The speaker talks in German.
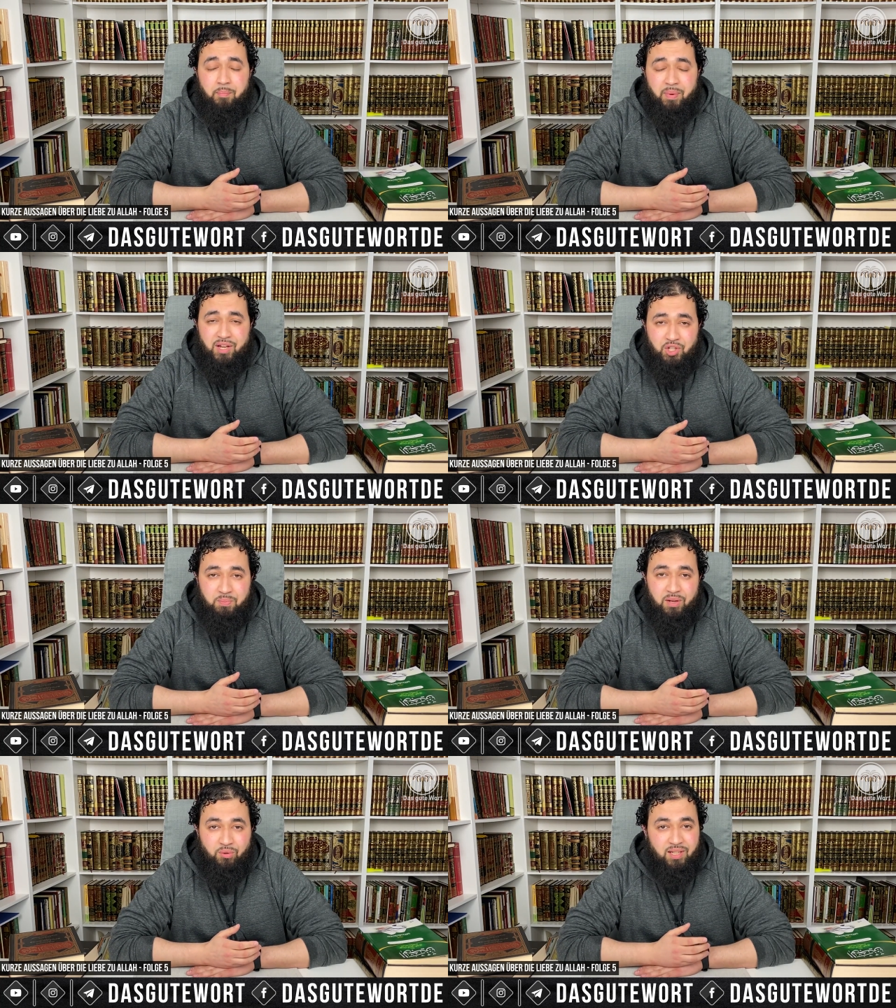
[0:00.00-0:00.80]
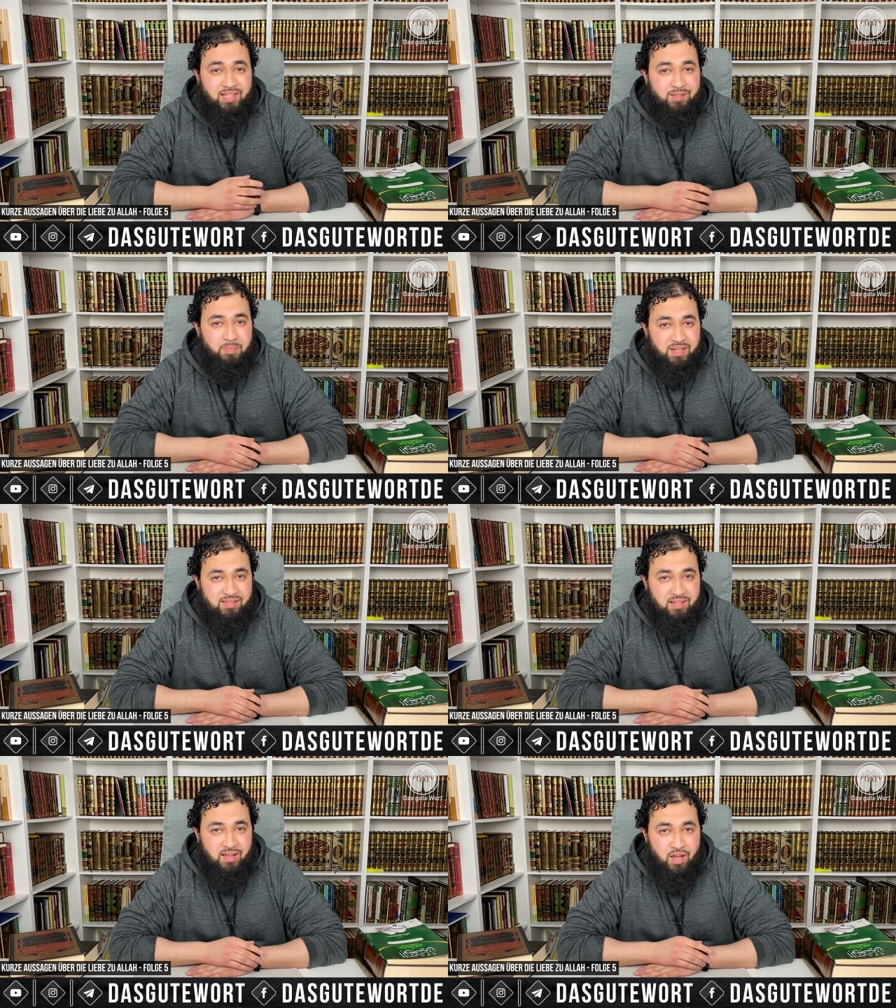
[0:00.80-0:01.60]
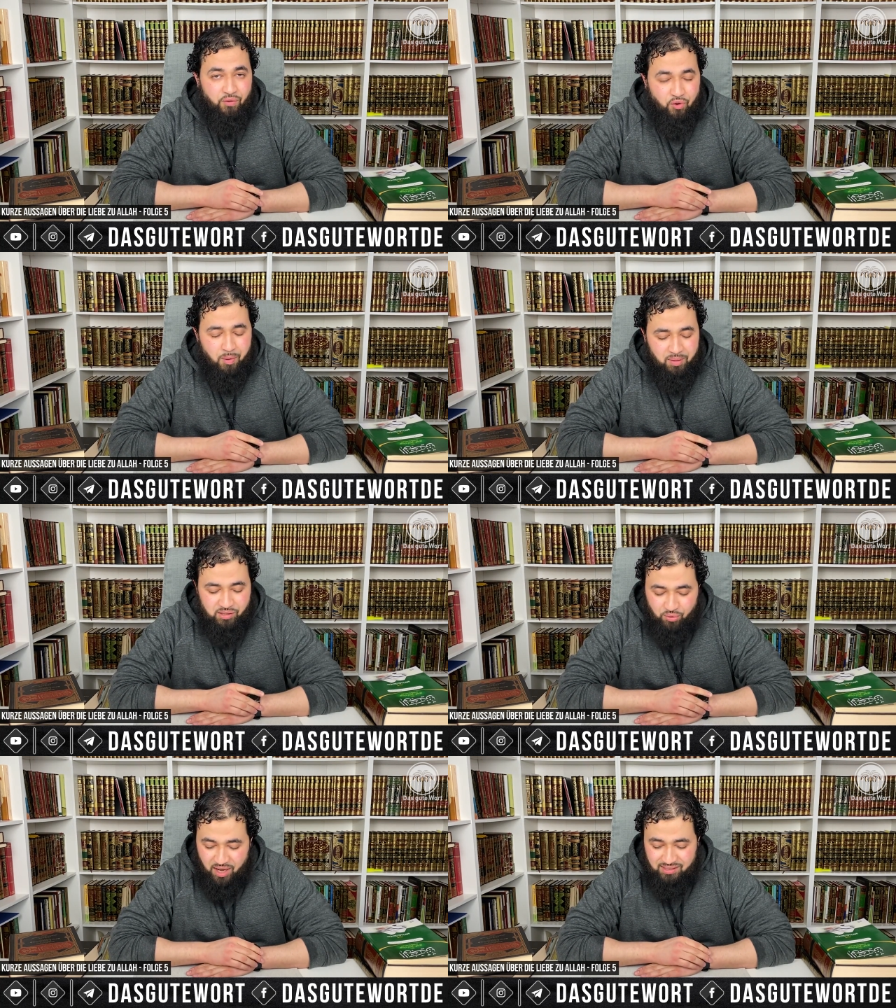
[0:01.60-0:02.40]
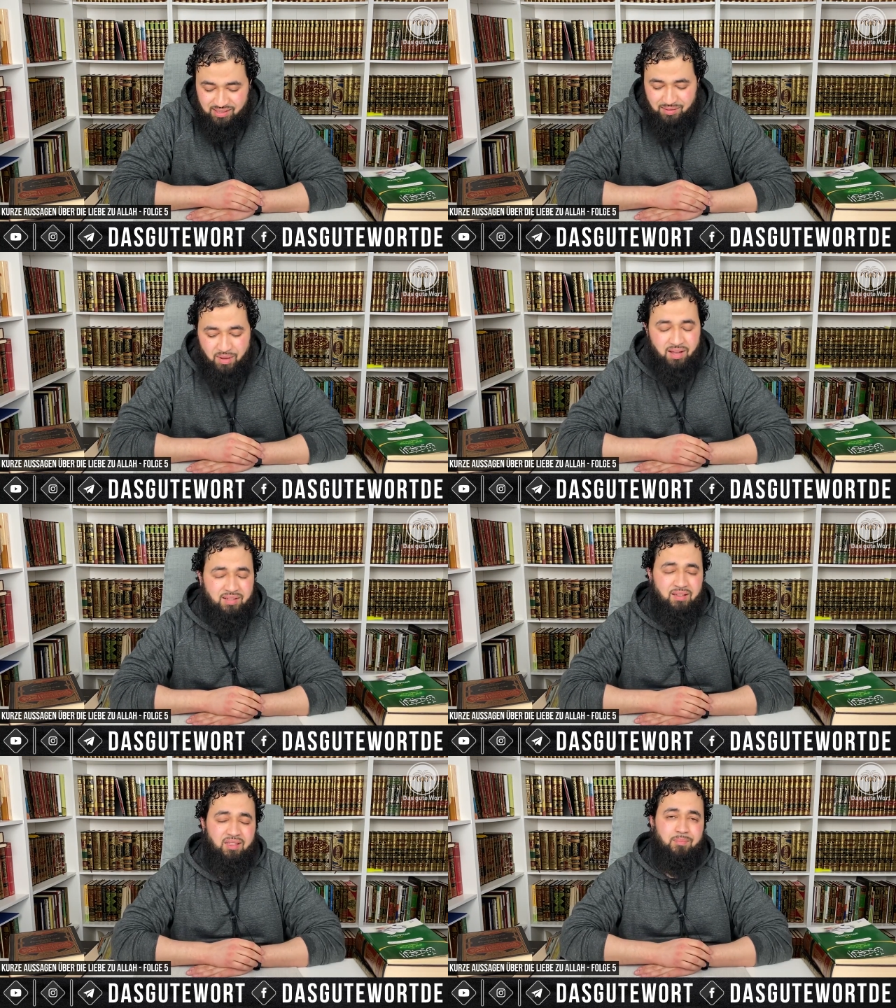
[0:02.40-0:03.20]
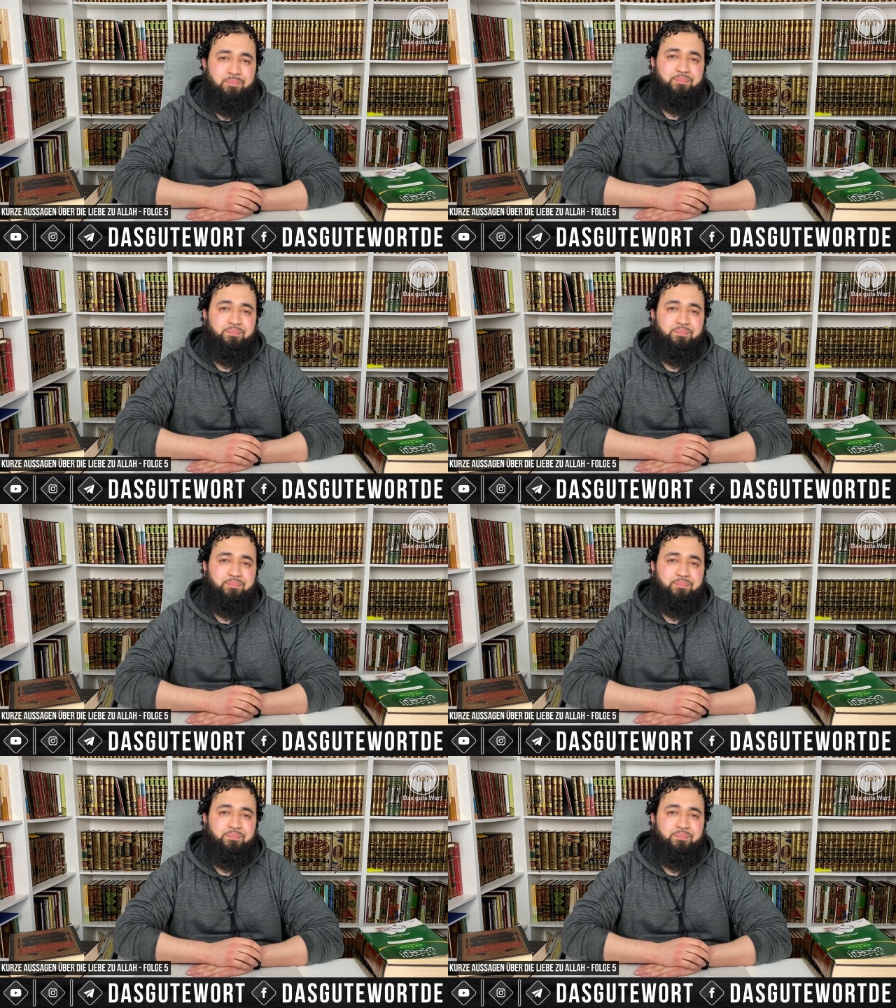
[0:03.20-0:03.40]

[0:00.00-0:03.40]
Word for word: Beispiel oder das beste Vorbild. So heißt es im Hadith,